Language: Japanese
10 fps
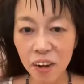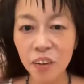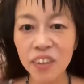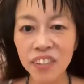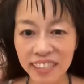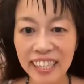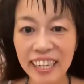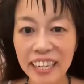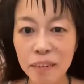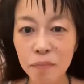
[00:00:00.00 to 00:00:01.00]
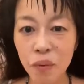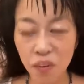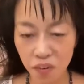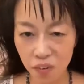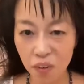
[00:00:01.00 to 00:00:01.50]
本当に
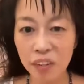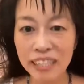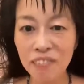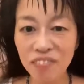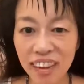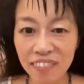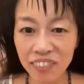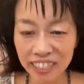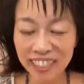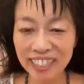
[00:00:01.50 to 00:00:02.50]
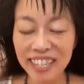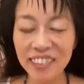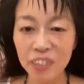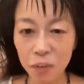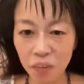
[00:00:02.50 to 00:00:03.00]
もういっぱい武士って
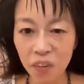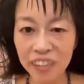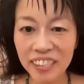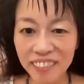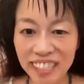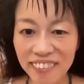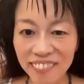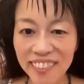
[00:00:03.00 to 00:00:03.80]
いうのもいろんな